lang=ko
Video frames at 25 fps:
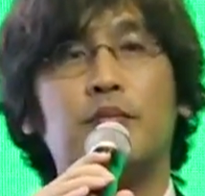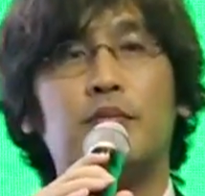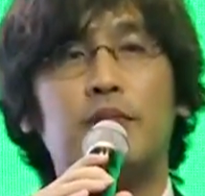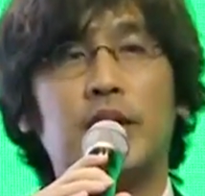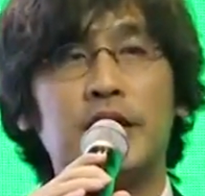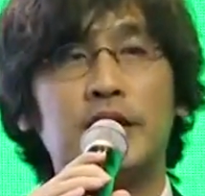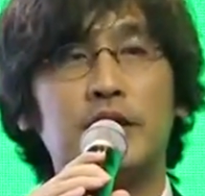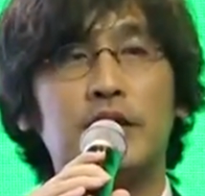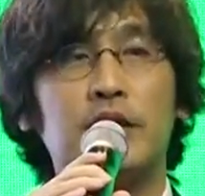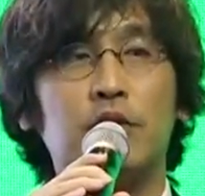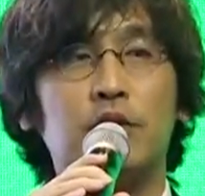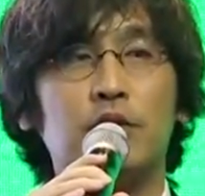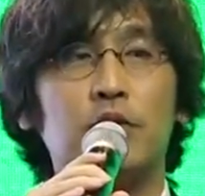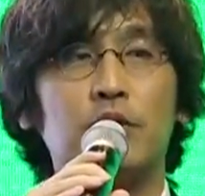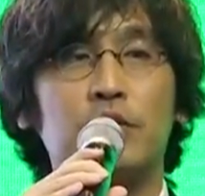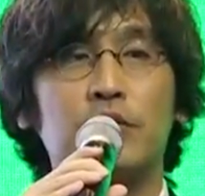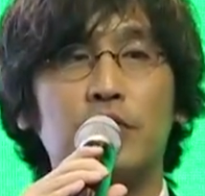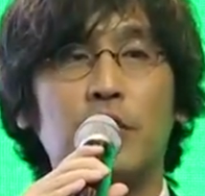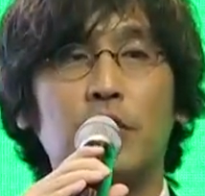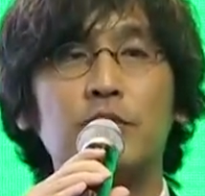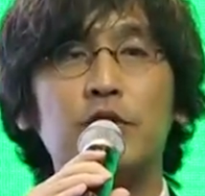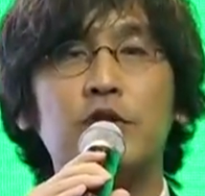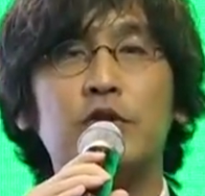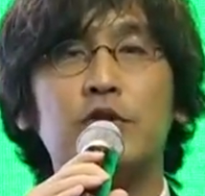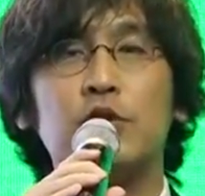반대로
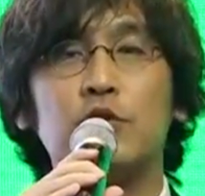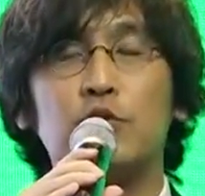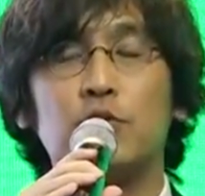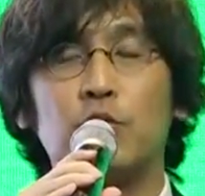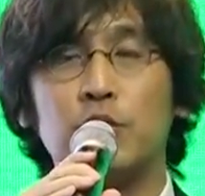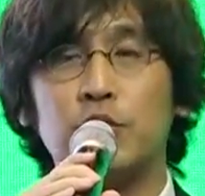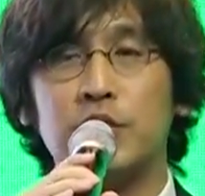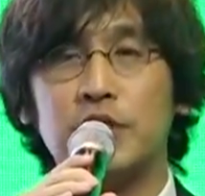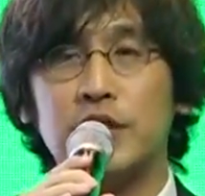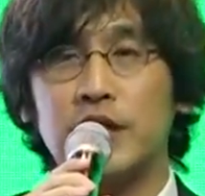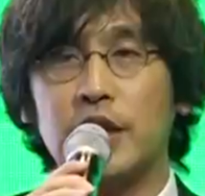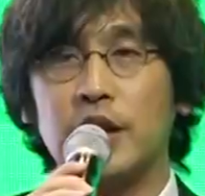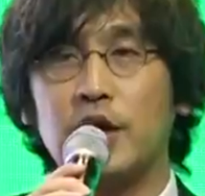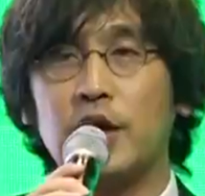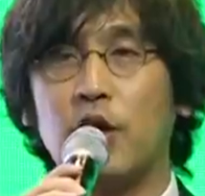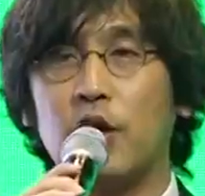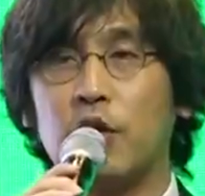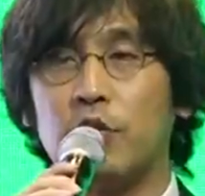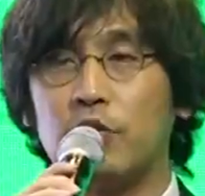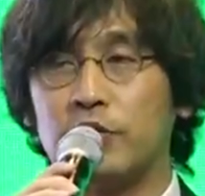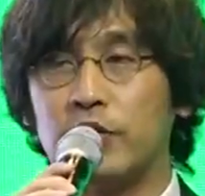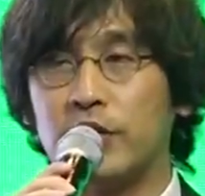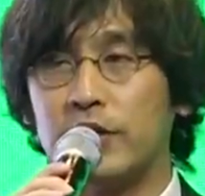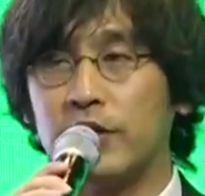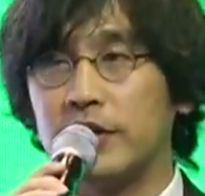서비스 조직의
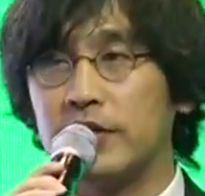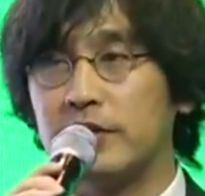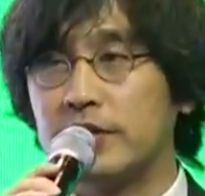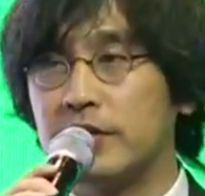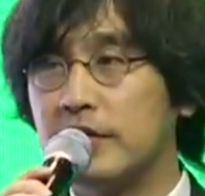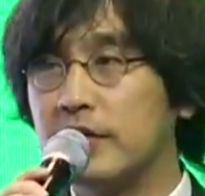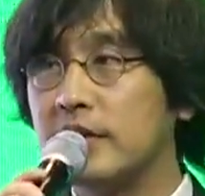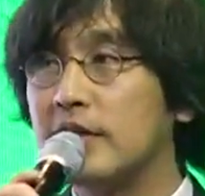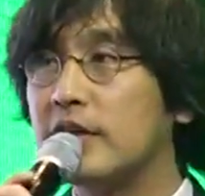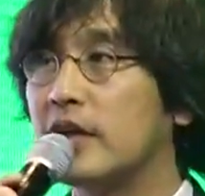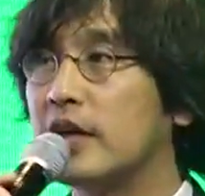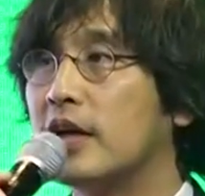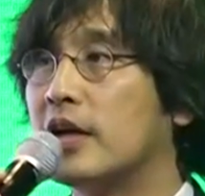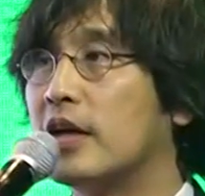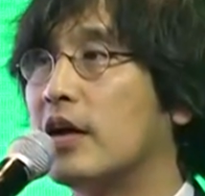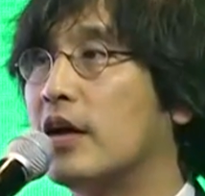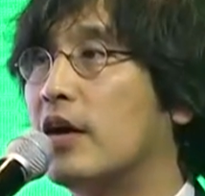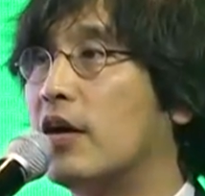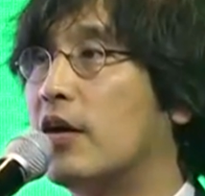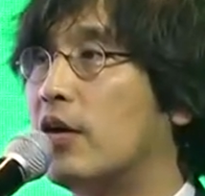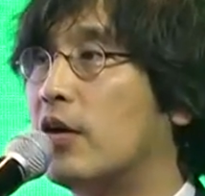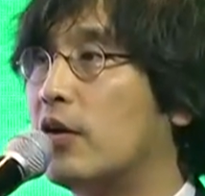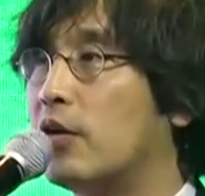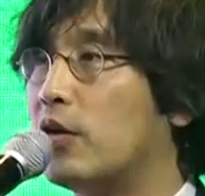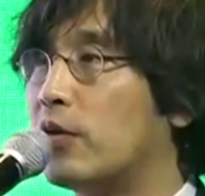경우에는
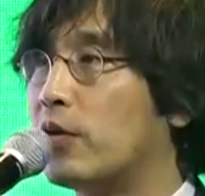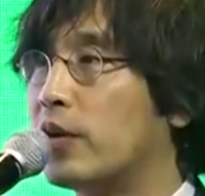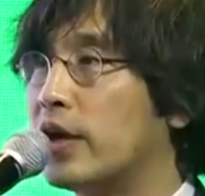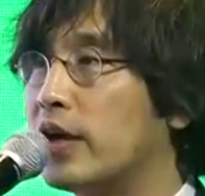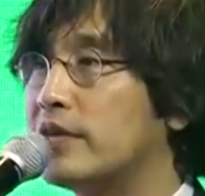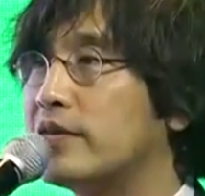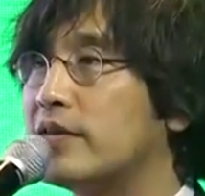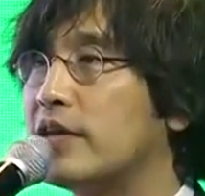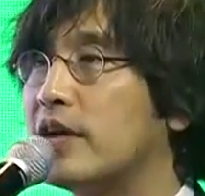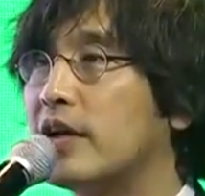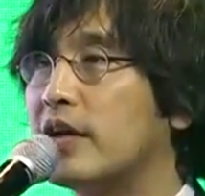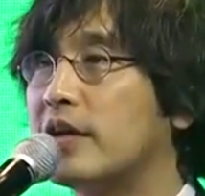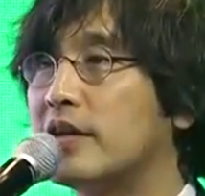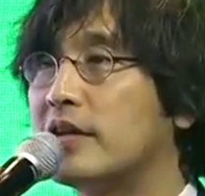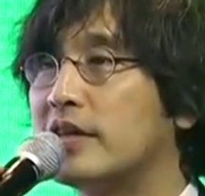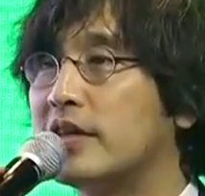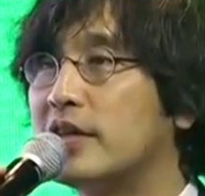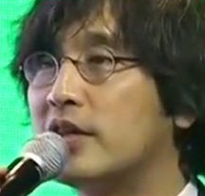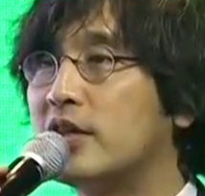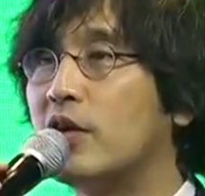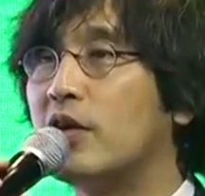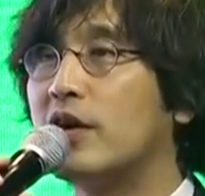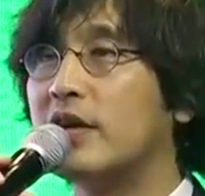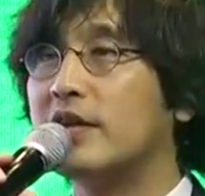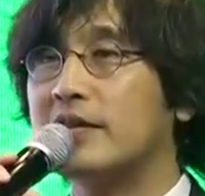어, 회사의
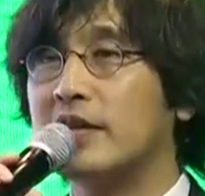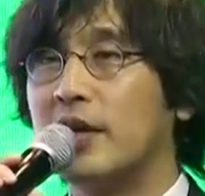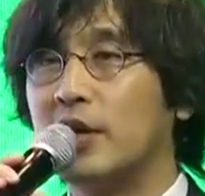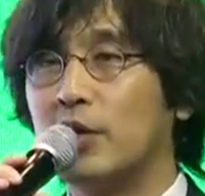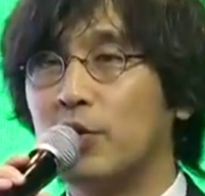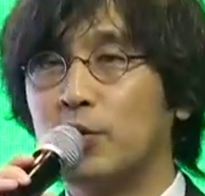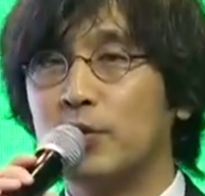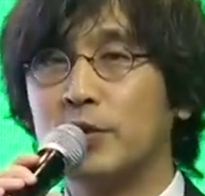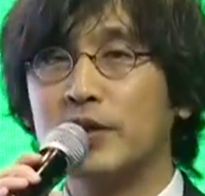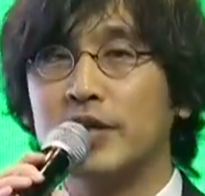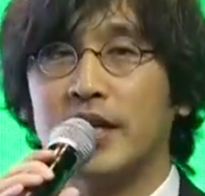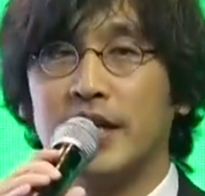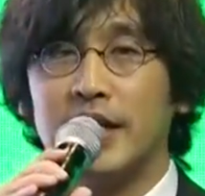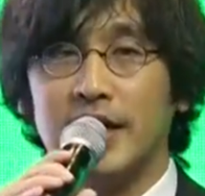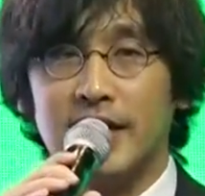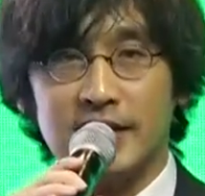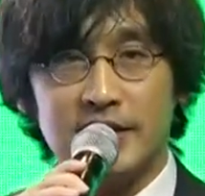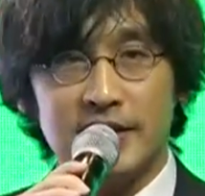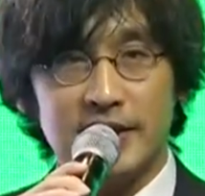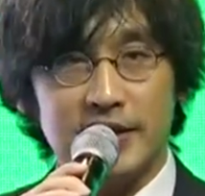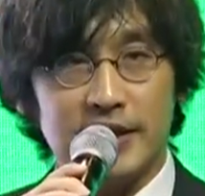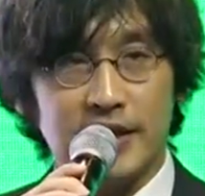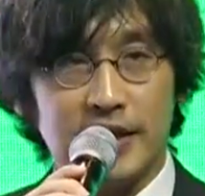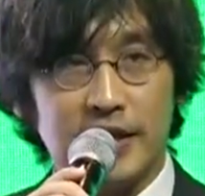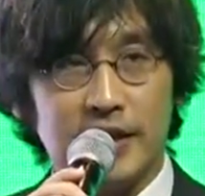리더가 사용자가
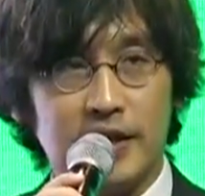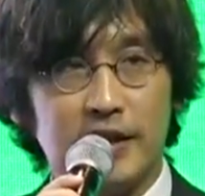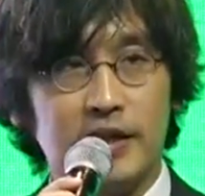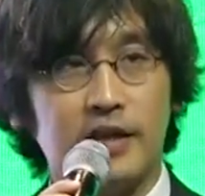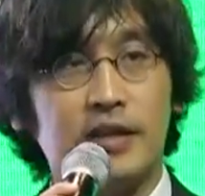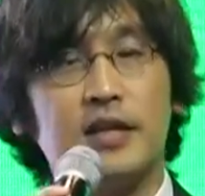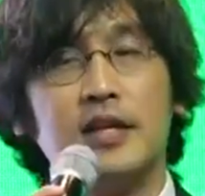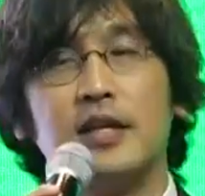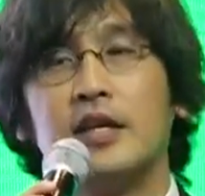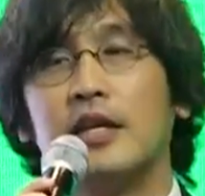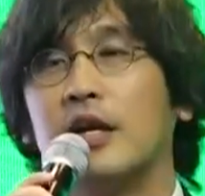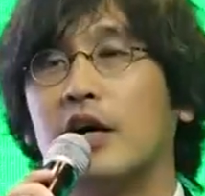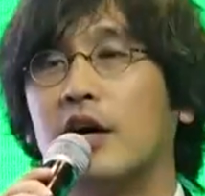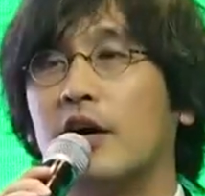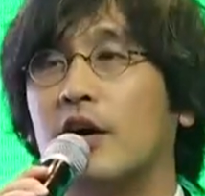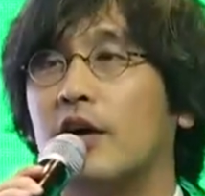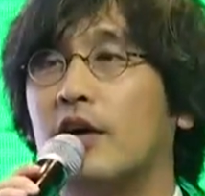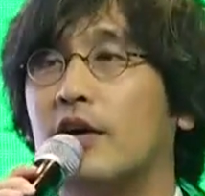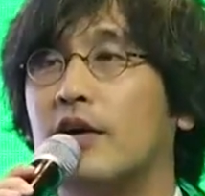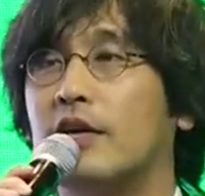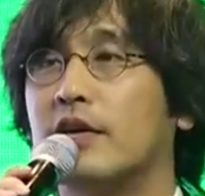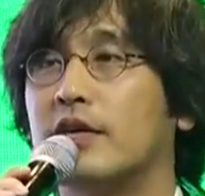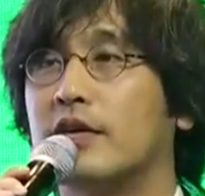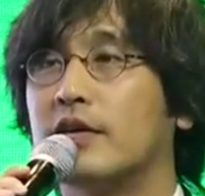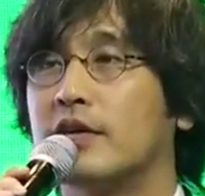아니라
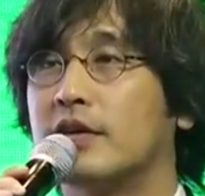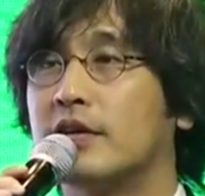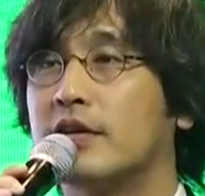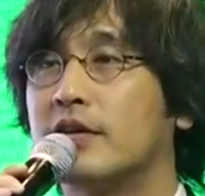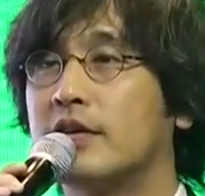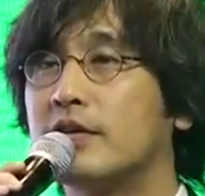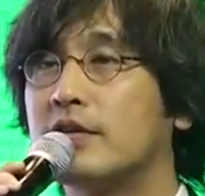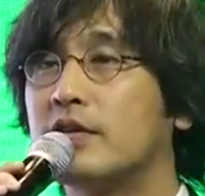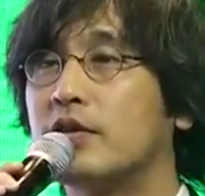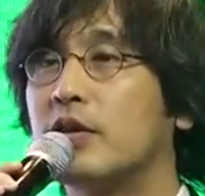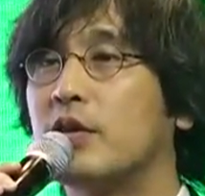어, 그